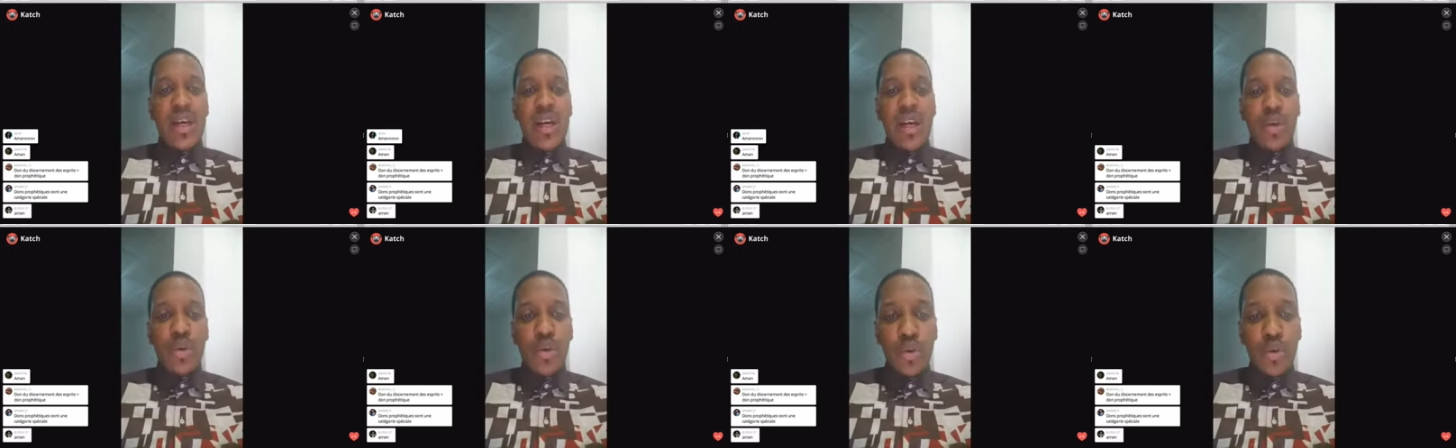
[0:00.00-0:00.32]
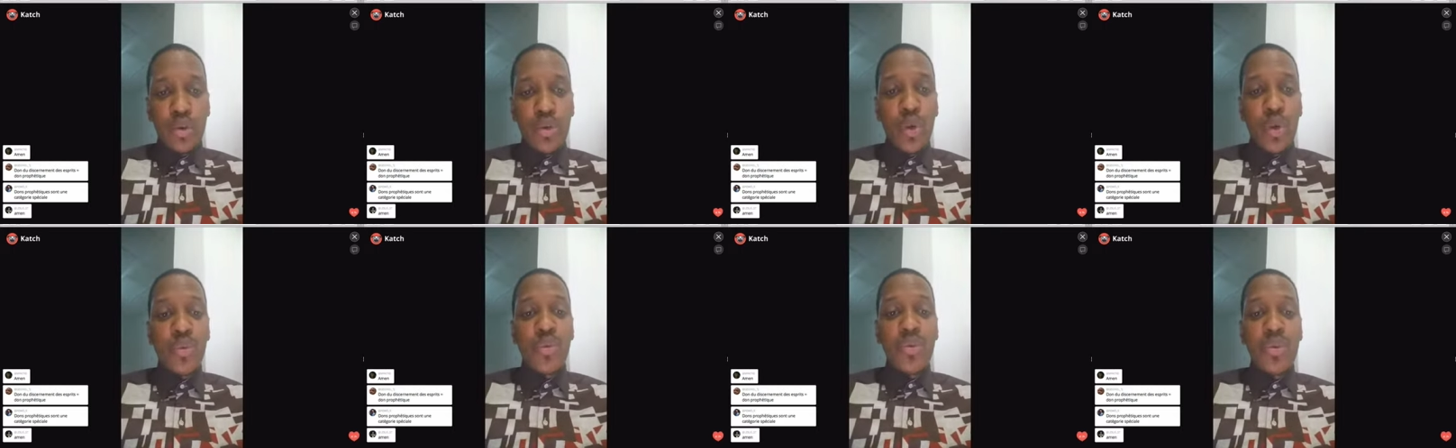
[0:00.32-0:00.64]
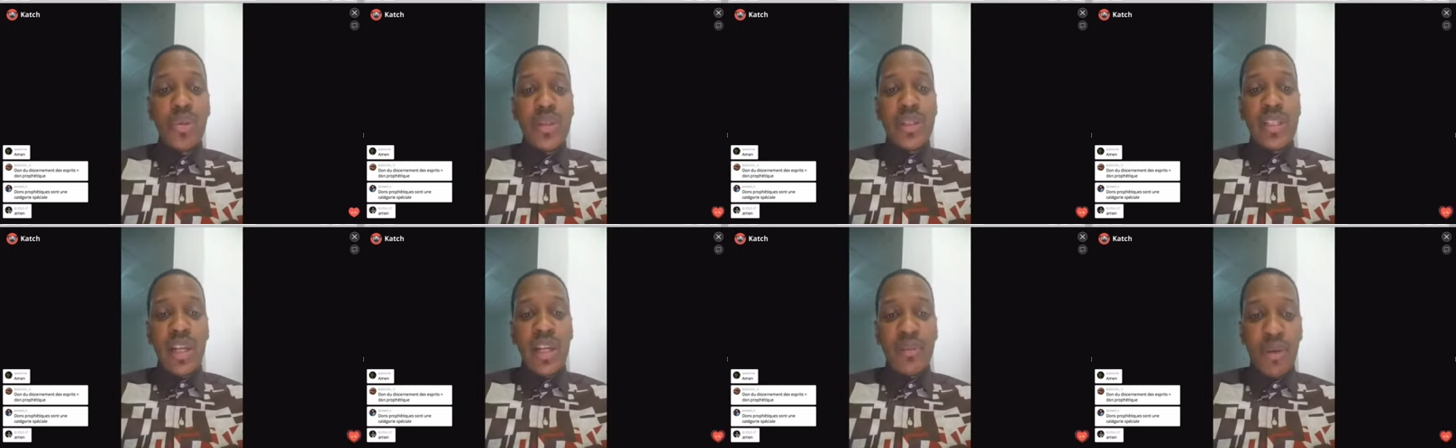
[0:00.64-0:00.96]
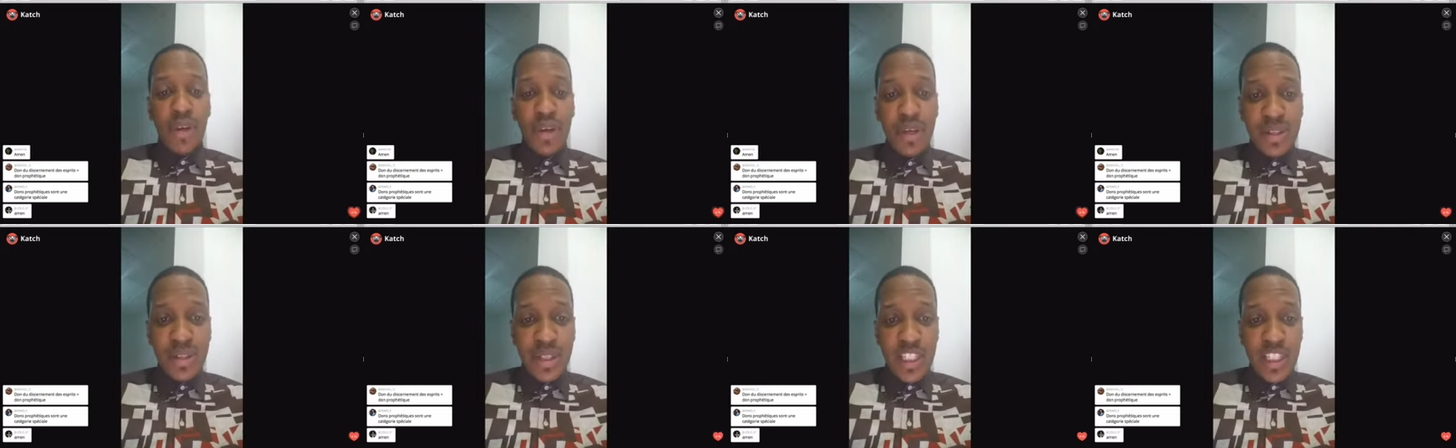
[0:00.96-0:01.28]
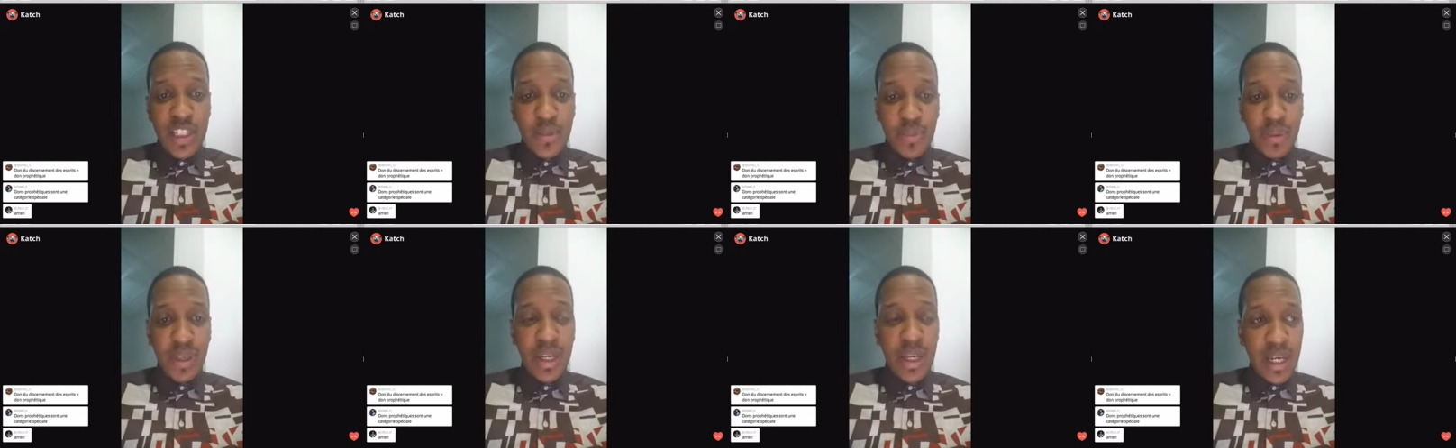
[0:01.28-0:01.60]
Le don du discernement des
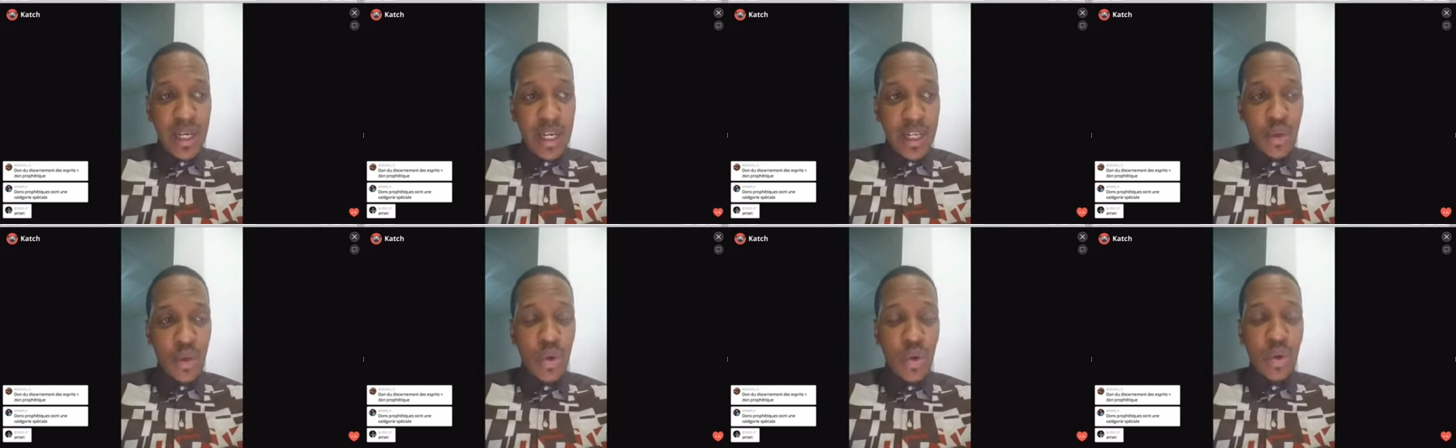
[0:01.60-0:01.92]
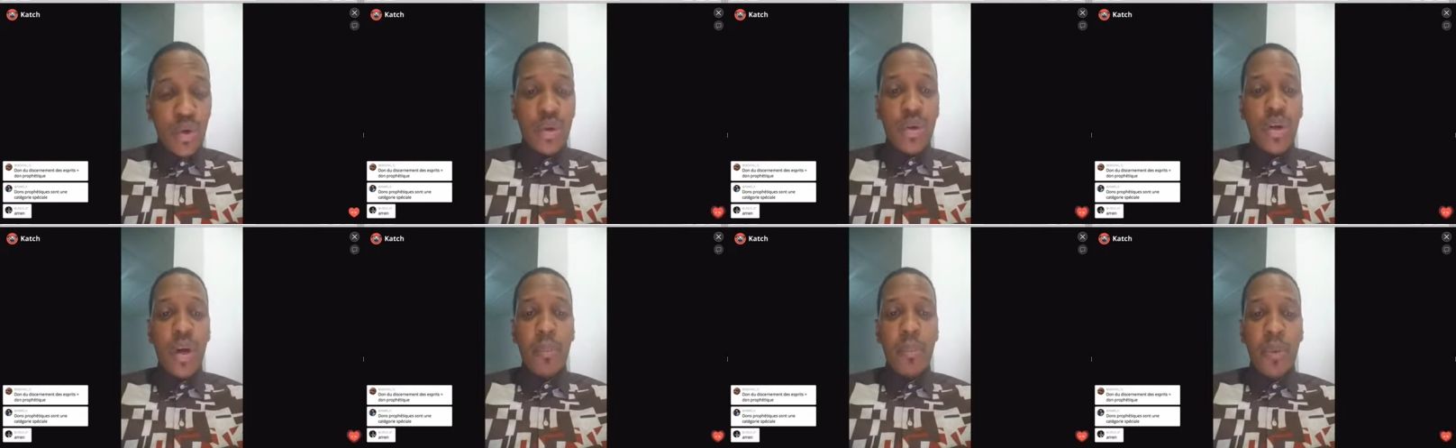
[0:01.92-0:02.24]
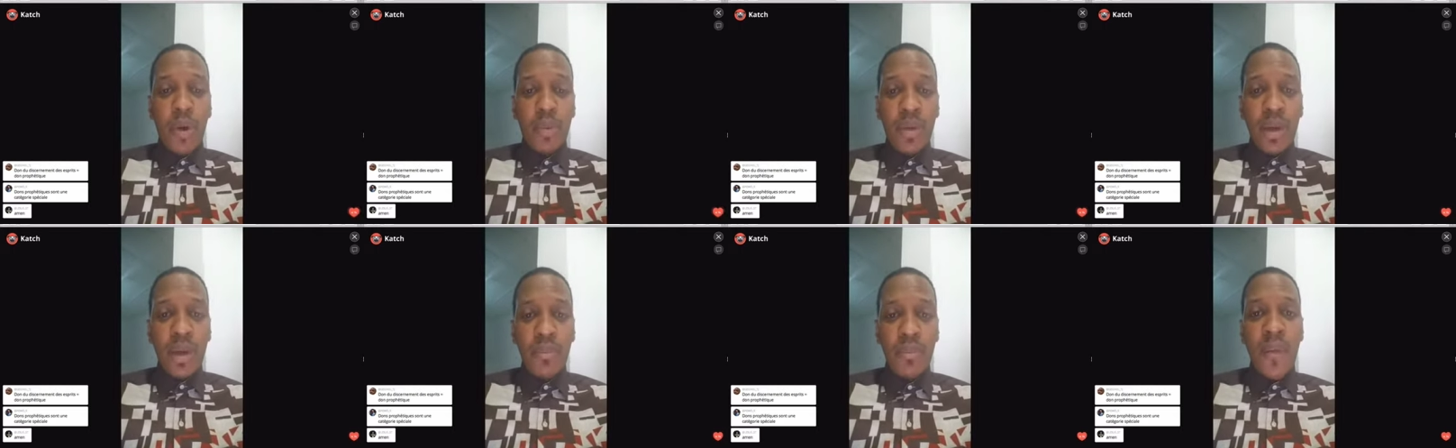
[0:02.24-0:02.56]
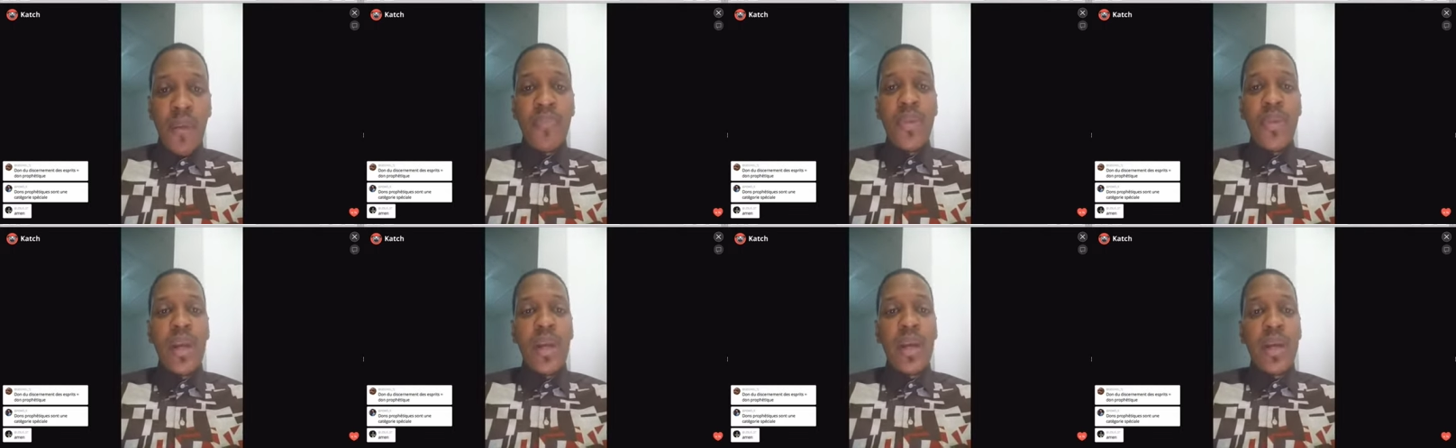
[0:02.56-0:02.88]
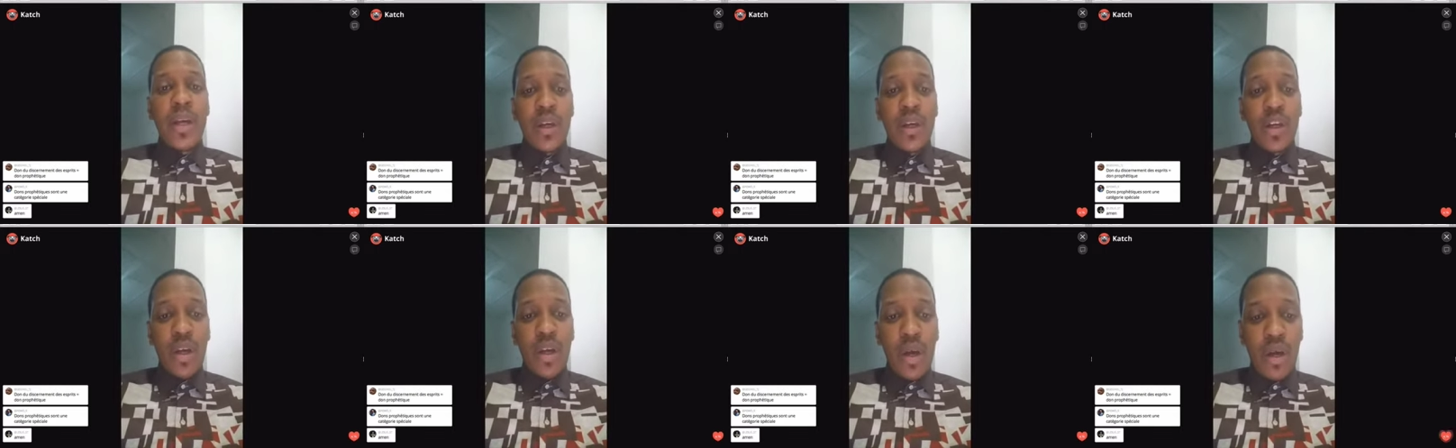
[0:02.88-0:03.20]
esprits est donc, premièrement,
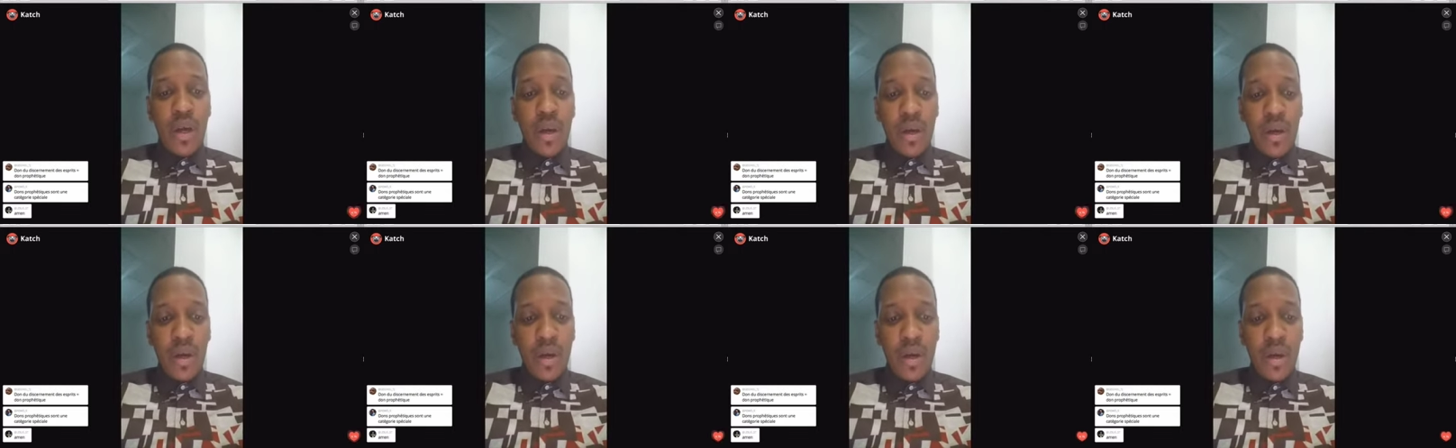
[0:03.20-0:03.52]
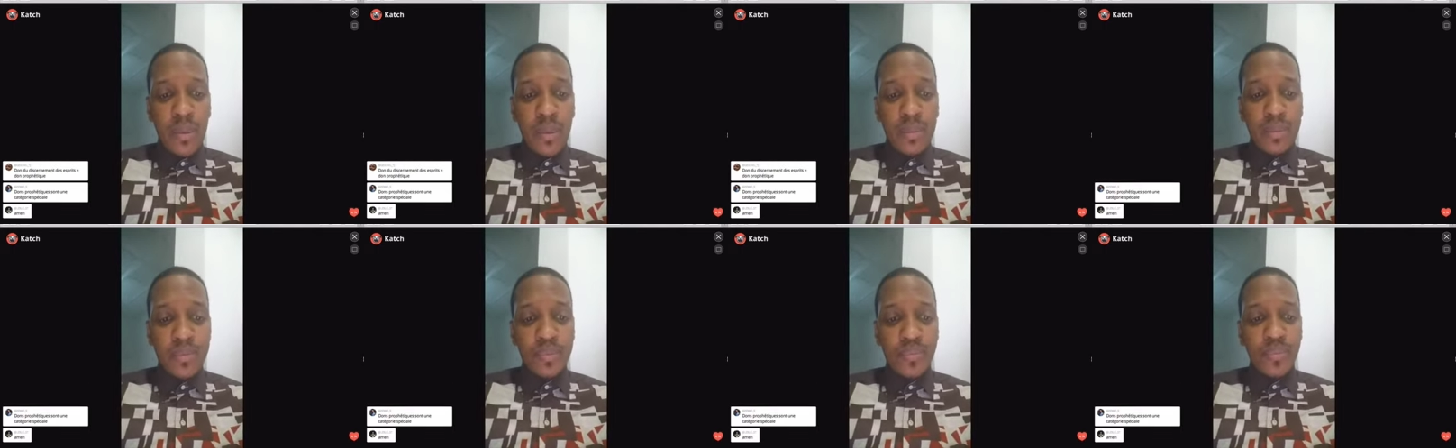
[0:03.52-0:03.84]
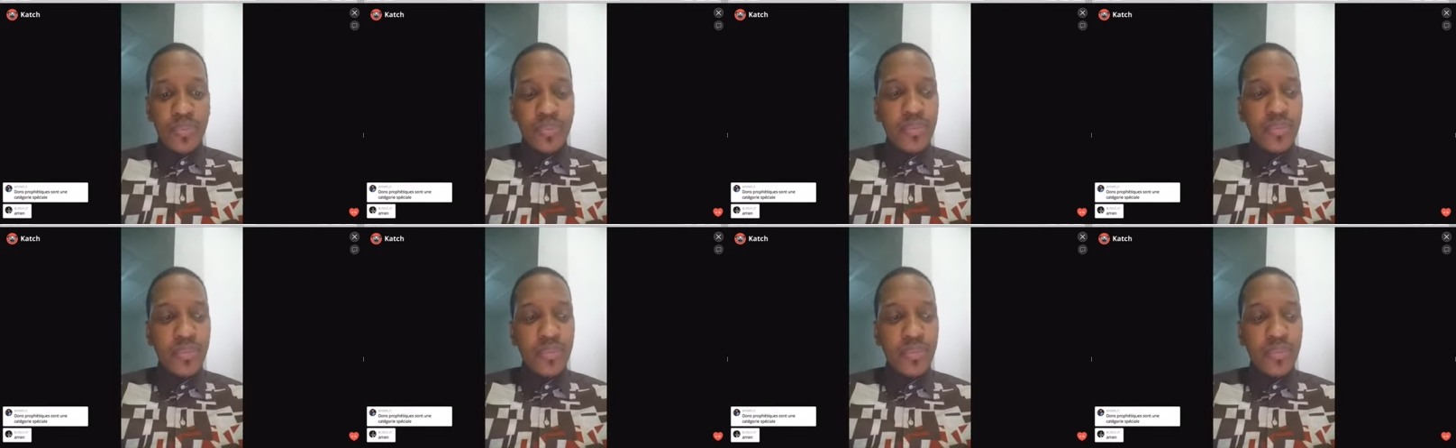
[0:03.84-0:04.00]
euh, euh,